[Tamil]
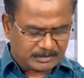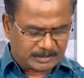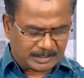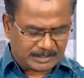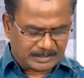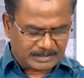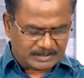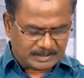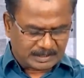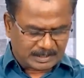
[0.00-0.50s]

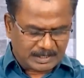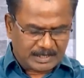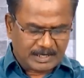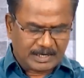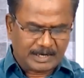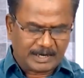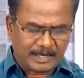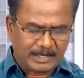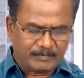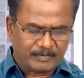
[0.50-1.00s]
தன்
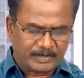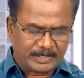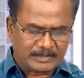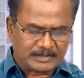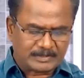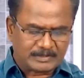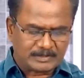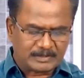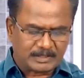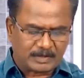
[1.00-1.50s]
சிறகுகளை
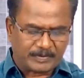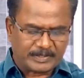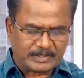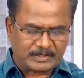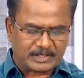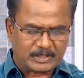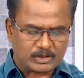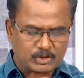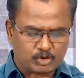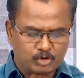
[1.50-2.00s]
விரித்து
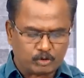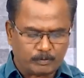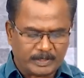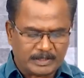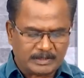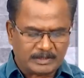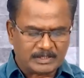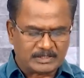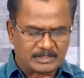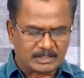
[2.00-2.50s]
அவற்றை
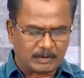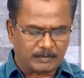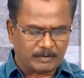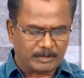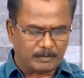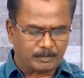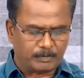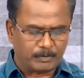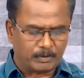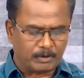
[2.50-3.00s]
சுமந்து
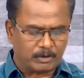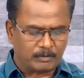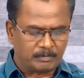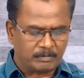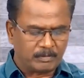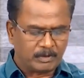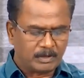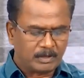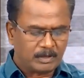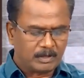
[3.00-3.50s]
செல்வது
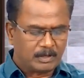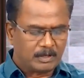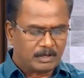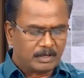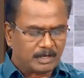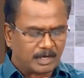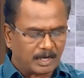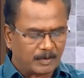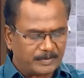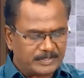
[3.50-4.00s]
போலும்
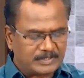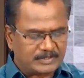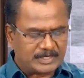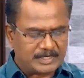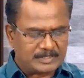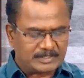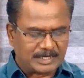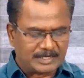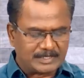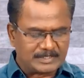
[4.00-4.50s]

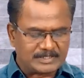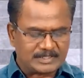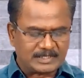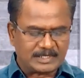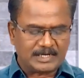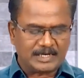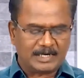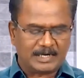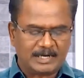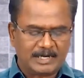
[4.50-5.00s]
அவற்றை தன்
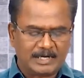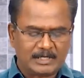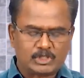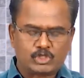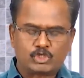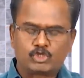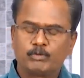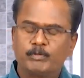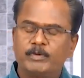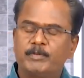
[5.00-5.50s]
சிறகுகளில்
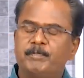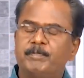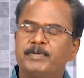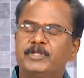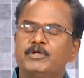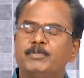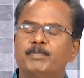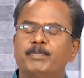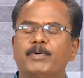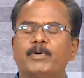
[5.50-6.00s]

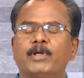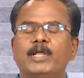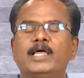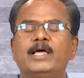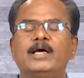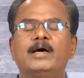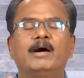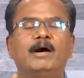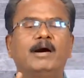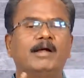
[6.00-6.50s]
சுமப்பது போல
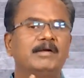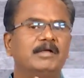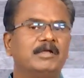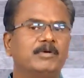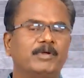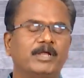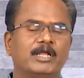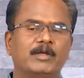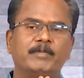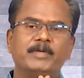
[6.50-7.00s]

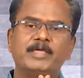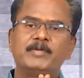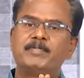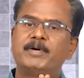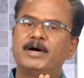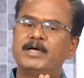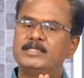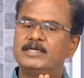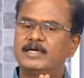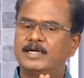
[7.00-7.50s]
ஆண்டவர் நம்மை
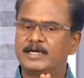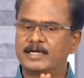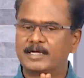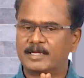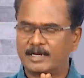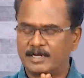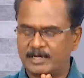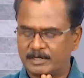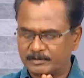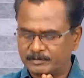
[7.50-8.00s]

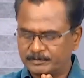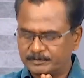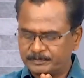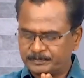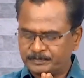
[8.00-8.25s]
பாதுகாக்கிறார்